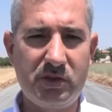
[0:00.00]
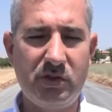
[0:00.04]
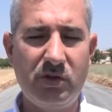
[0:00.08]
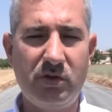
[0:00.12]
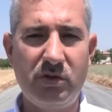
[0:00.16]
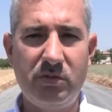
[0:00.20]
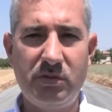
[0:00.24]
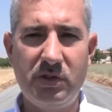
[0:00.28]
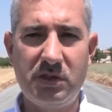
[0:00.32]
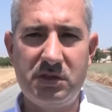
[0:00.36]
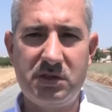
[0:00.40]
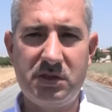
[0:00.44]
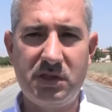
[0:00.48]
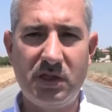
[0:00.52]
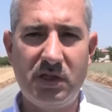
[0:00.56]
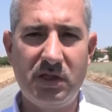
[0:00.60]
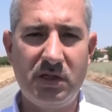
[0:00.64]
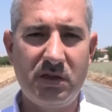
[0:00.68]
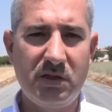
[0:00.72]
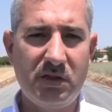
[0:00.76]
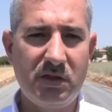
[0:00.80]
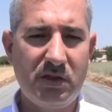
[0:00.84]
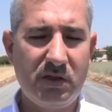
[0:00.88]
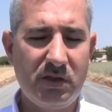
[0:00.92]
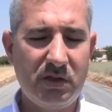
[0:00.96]

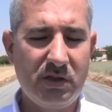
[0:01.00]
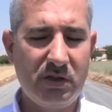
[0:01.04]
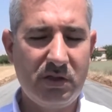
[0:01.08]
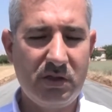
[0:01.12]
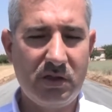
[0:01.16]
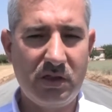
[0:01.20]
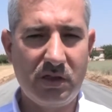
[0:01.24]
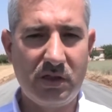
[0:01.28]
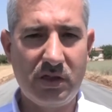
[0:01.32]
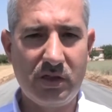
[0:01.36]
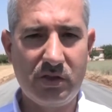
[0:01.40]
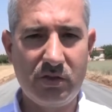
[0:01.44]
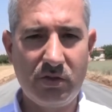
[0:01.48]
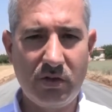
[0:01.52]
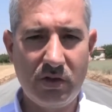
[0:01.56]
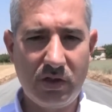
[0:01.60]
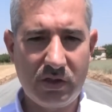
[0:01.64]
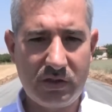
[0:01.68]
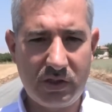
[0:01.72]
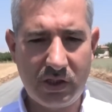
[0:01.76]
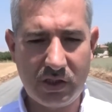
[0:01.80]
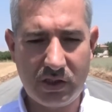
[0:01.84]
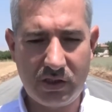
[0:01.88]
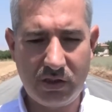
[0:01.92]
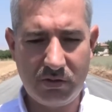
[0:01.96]
kilometre
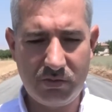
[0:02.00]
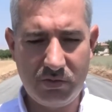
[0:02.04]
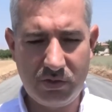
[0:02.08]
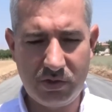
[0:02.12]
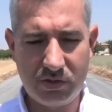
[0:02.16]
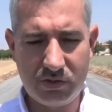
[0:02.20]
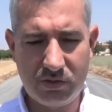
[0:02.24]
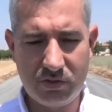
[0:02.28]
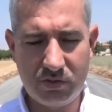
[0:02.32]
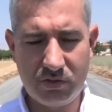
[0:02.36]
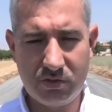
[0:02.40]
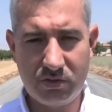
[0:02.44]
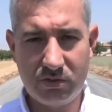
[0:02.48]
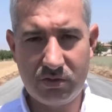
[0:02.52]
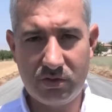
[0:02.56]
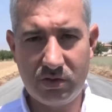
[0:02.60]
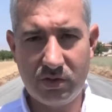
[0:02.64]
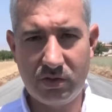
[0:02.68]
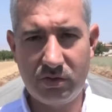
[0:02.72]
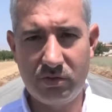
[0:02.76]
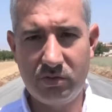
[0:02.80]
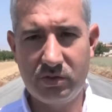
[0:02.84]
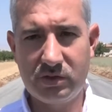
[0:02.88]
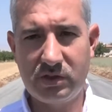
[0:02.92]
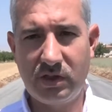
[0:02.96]
yola tekabül
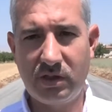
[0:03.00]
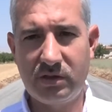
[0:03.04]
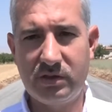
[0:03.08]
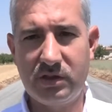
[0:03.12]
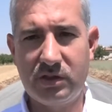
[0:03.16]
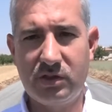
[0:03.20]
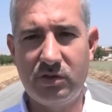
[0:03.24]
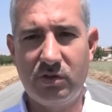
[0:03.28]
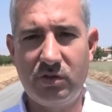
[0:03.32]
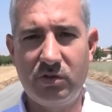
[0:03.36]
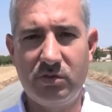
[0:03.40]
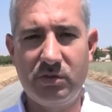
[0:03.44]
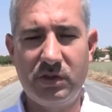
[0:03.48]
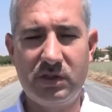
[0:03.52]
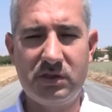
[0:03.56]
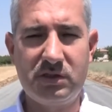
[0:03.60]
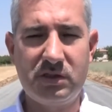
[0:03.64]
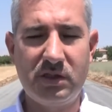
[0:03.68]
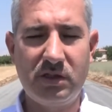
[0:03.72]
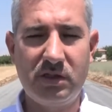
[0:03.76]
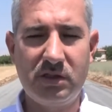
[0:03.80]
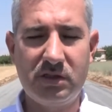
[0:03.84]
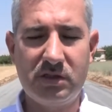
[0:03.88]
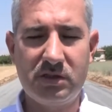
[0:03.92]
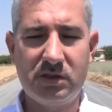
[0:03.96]
ediyor. 106
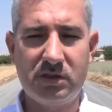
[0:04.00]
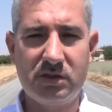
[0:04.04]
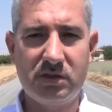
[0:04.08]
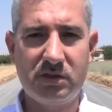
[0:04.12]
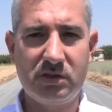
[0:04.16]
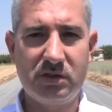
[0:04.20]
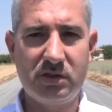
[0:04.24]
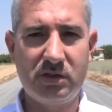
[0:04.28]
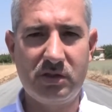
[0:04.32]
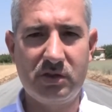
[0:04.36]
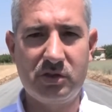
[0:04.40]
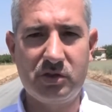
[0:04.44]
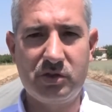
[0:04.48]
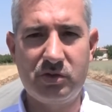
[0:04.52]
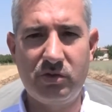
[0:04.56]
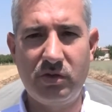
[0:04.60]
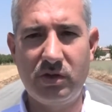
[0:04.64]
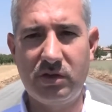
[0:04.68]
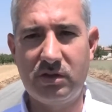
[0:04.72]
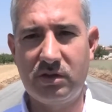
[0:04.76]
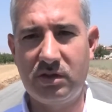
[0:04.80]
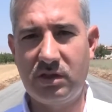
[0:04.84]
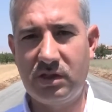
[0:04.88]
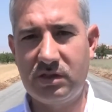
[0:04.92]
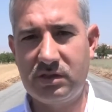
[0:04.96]
kilometrelik şu
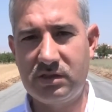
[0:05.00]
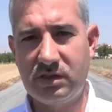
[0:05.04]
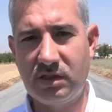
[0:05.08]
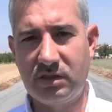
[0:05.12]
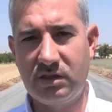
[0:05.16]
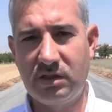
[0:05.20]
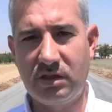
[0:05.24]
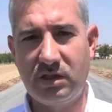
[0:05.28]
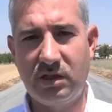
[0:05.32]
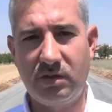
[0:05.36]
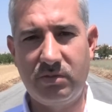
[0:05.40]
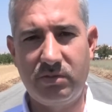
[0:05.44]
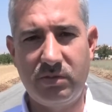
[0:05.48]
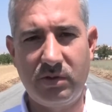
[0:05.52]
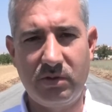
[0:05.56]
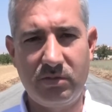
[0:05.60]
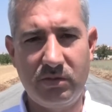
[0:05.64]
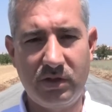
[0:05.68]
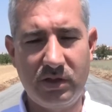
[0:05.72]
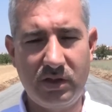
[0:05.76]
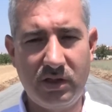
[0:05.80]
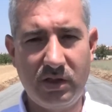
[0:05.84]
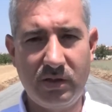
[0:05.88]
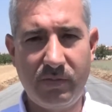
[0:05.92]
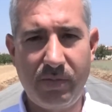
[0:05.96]
anda satı
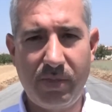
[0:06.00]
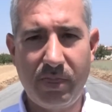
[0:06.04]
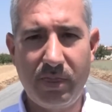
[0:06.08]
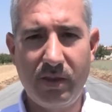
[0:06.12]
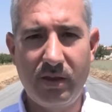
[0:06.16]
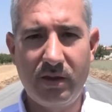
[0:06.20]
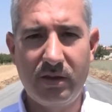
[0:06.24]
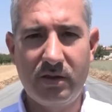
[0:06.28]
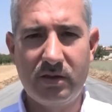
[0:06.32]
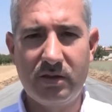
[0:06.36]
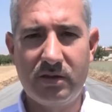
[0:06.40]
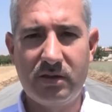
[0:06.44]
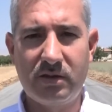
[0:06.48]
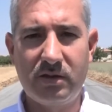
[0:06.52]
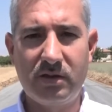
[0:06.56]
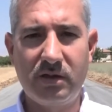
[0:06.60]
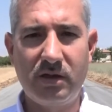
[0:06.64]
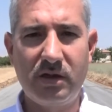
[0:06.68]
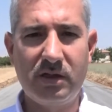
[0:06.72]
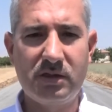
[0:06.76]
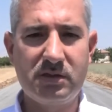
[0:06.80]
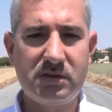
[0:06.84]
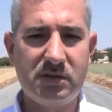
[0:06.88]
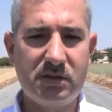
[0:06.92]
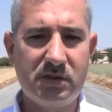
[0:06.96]
kaplamaya
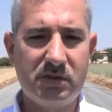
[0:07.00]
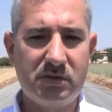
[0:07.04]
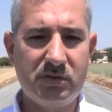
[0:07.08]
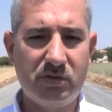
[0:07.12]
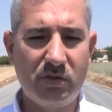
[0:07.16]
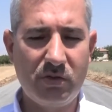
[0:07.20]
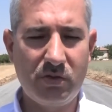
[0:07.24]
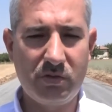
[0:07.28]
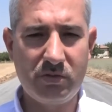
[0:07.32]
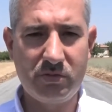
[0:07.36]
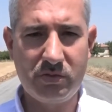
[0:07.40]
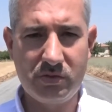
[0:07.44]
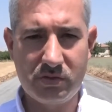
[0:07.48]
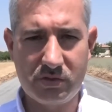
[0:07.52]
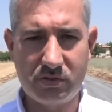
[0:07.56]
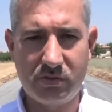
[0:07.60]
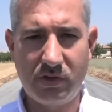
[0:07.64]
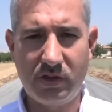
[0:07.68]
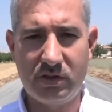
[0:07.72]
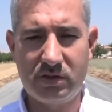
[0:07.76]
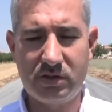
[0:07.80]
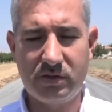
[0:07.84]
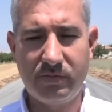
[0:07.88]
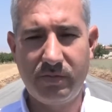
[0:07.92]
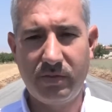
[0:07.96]
hazır yolumuz
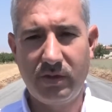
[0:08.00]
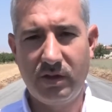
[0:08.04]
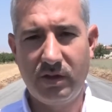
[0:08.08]
var.